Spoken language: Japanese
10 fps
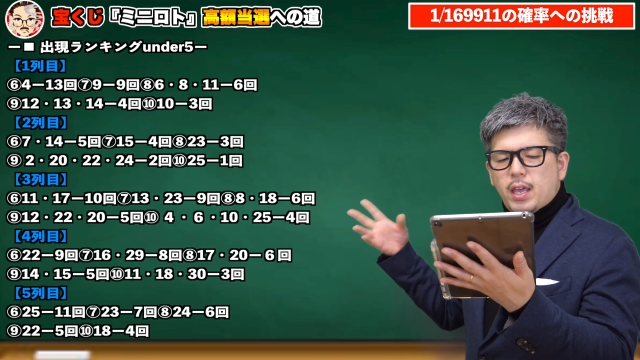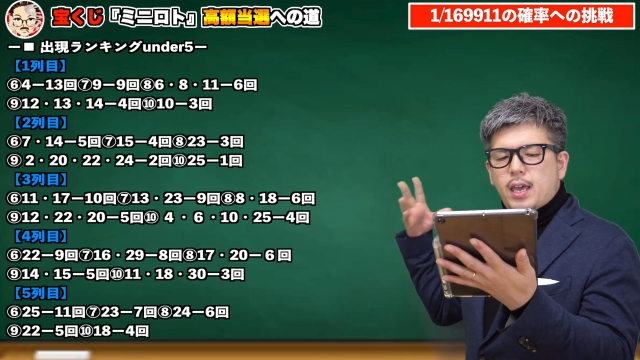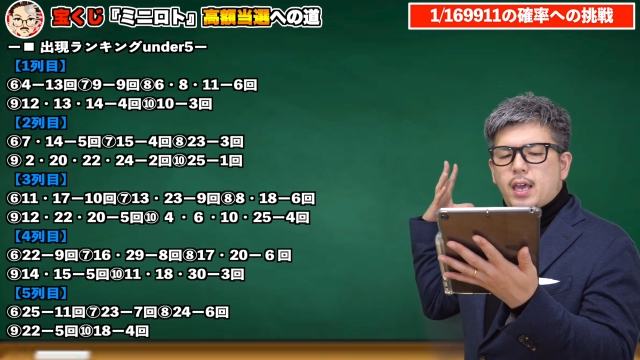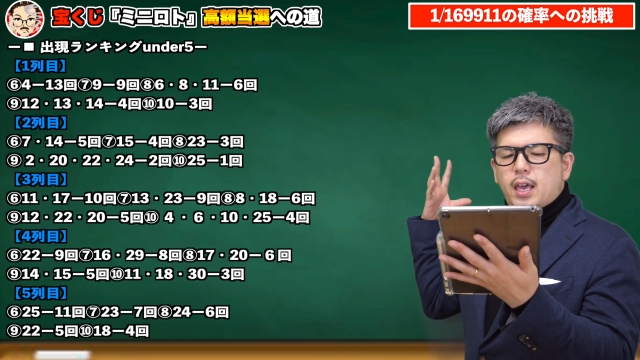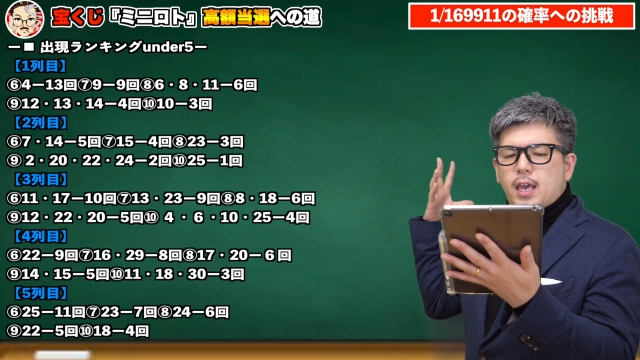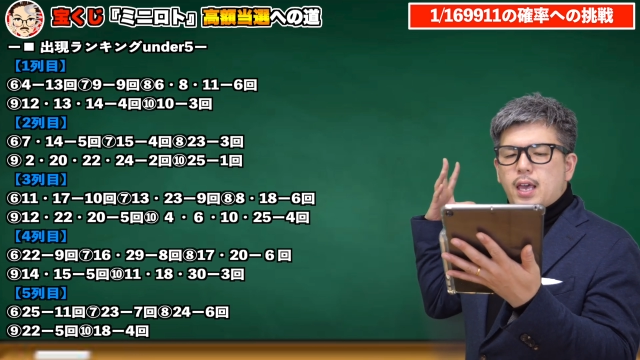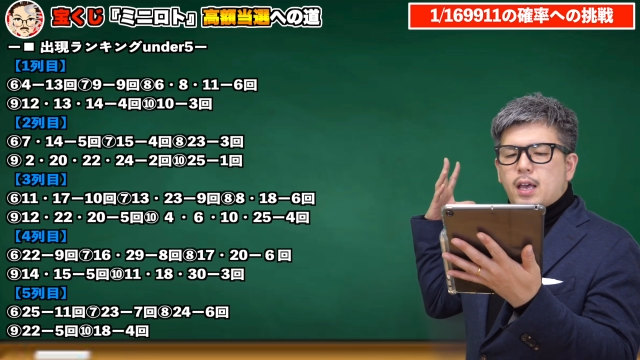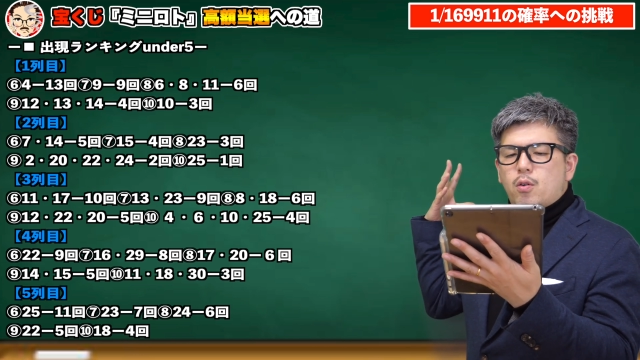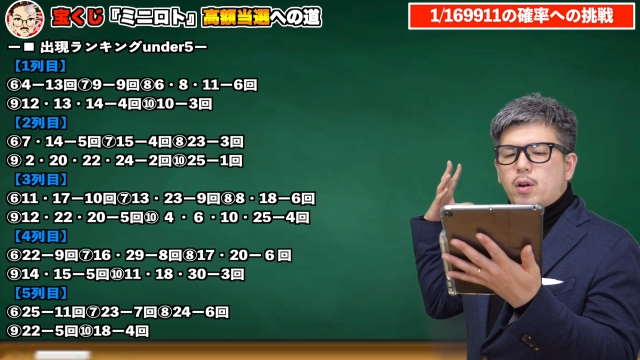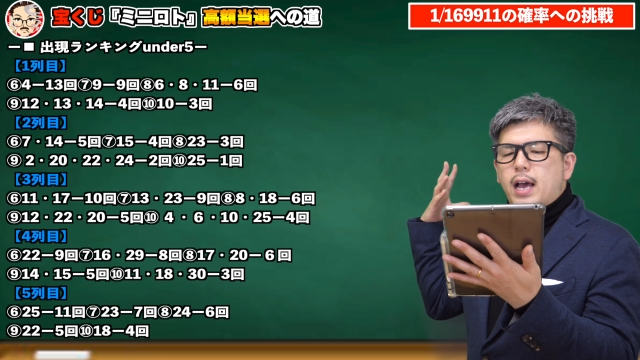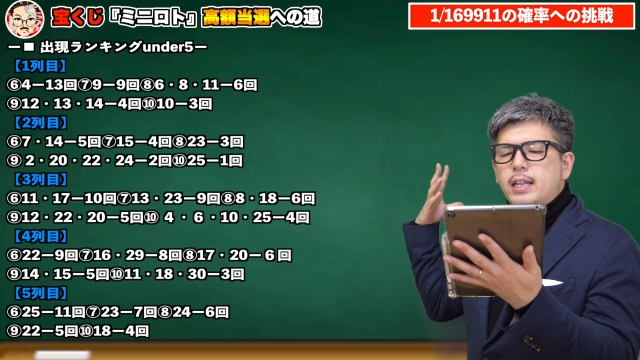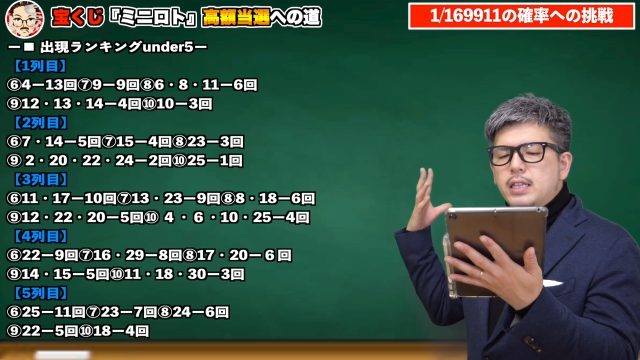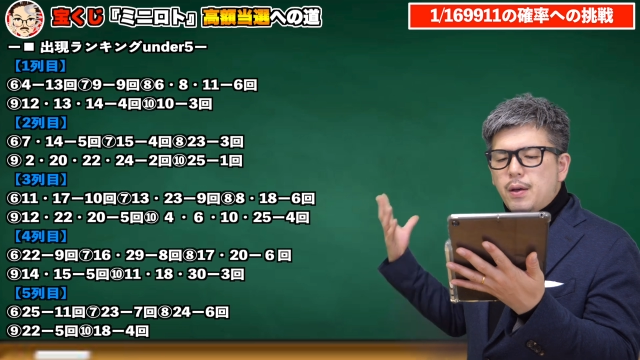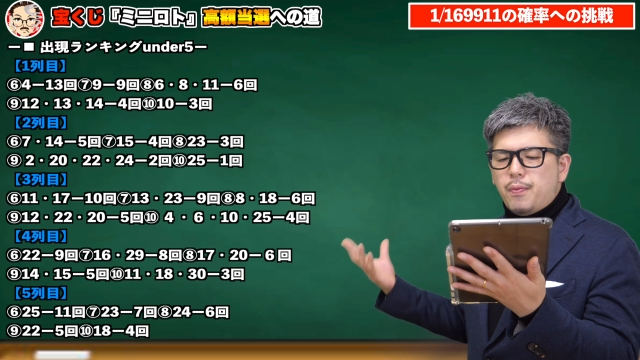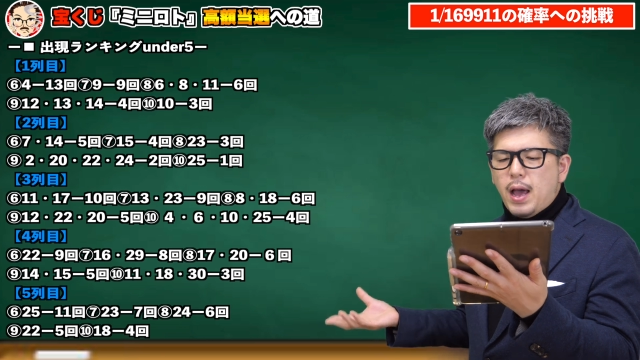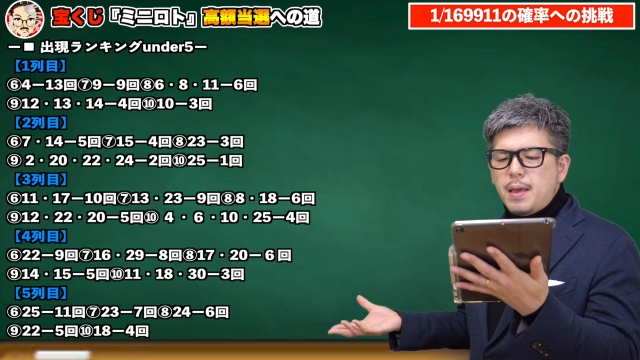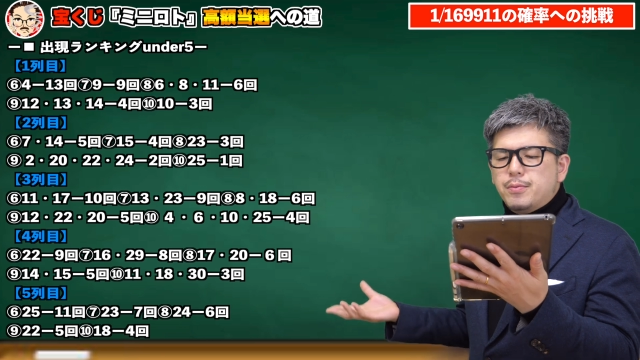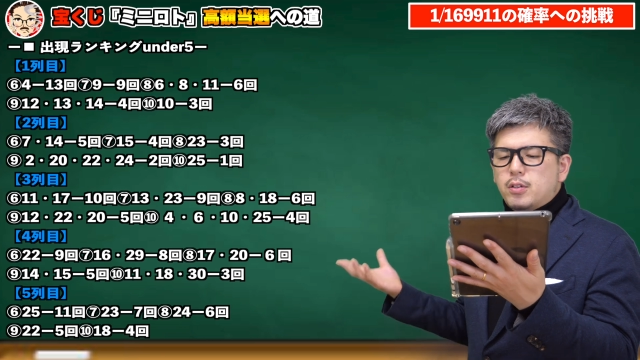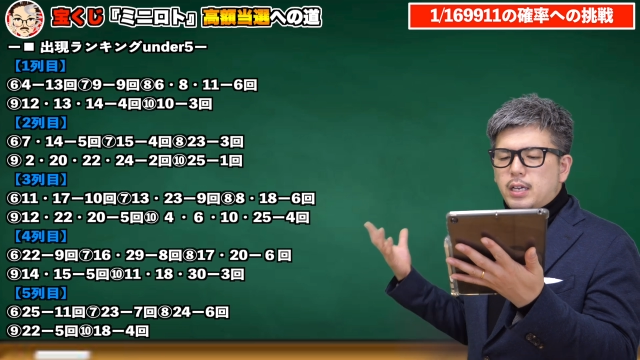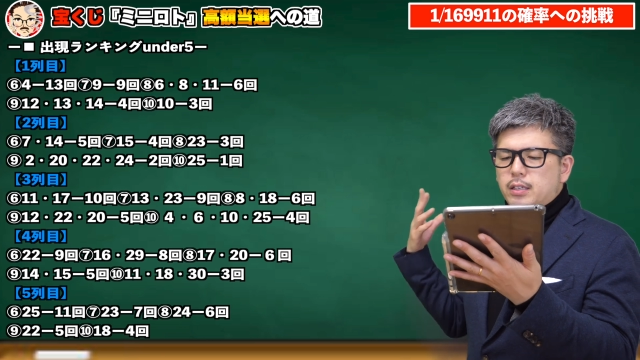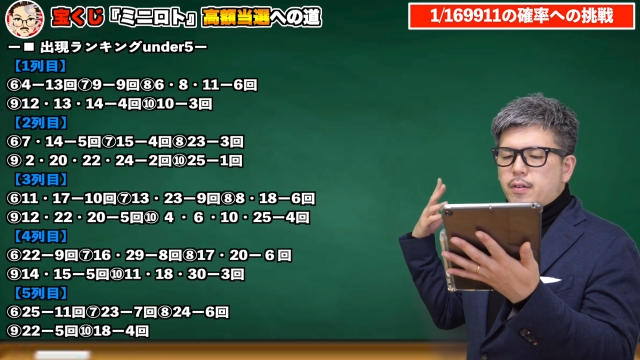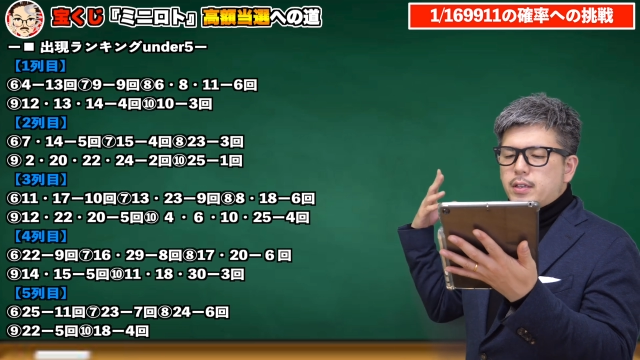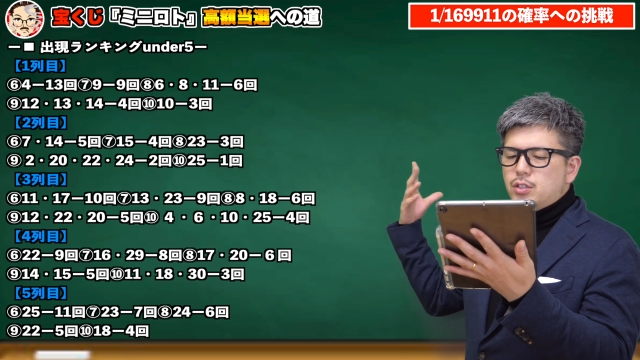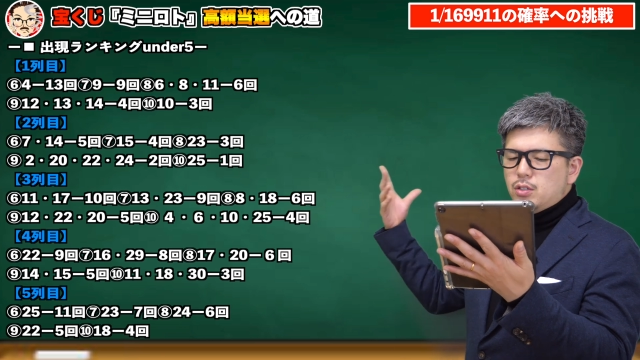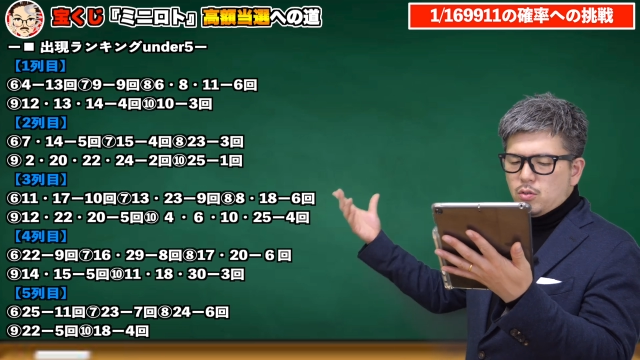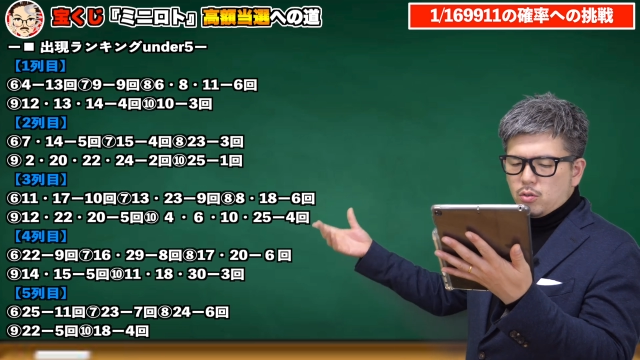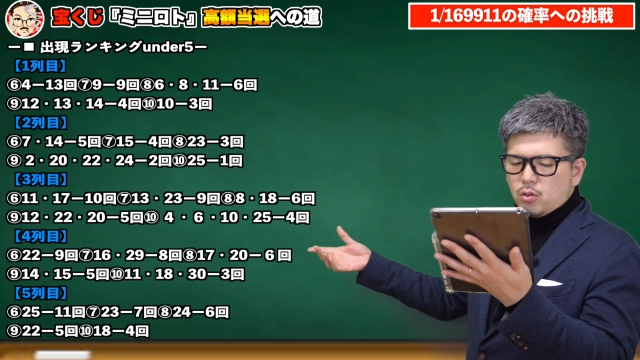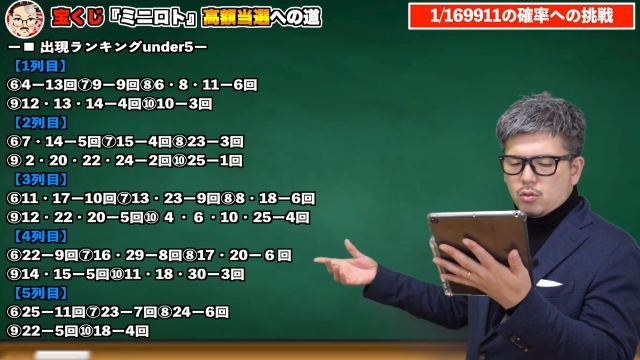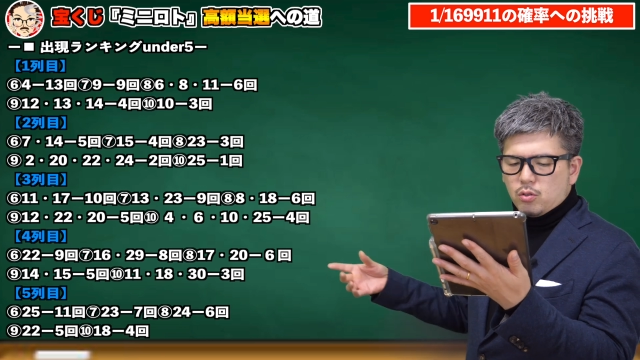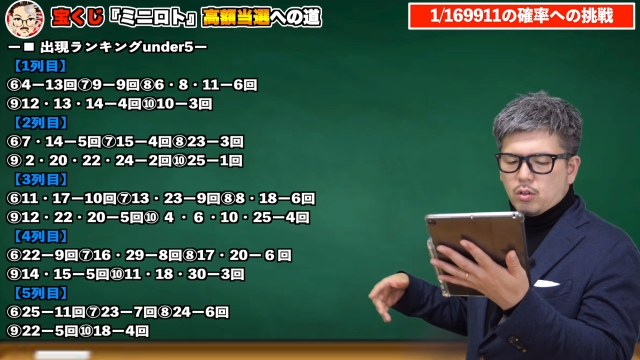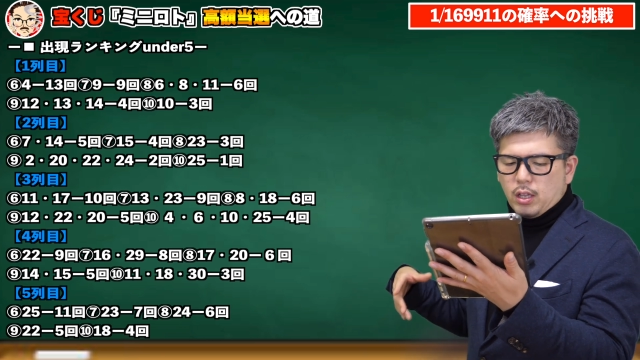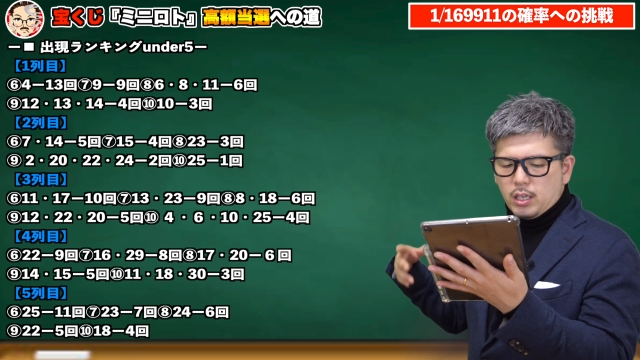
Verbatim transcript: えー、これアンダーファイブの中ではじゅっこということで、